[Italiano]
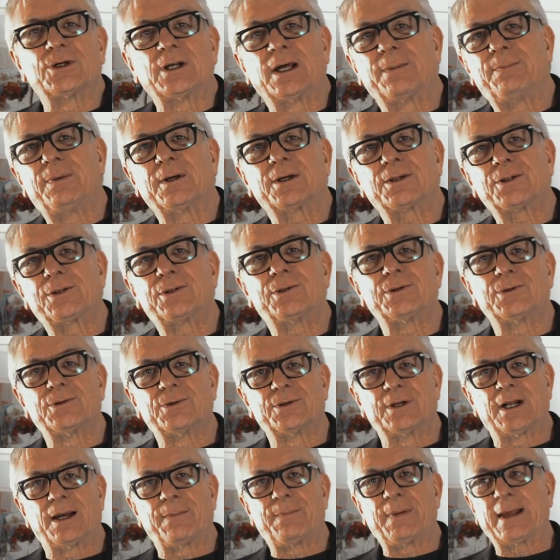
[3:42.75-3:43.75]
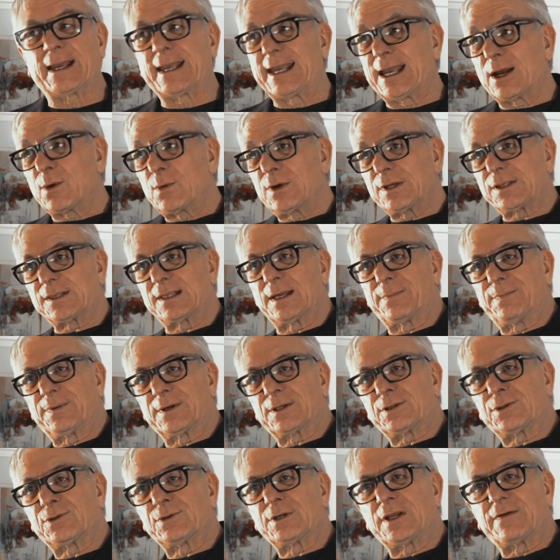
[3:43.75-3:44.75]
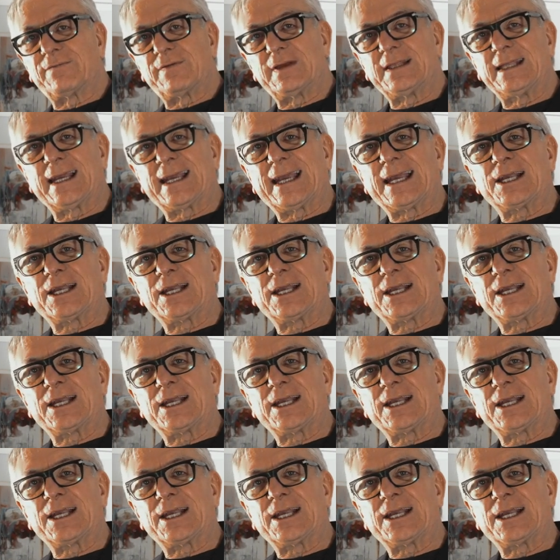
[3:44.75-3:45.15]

la persona perché questa persona vede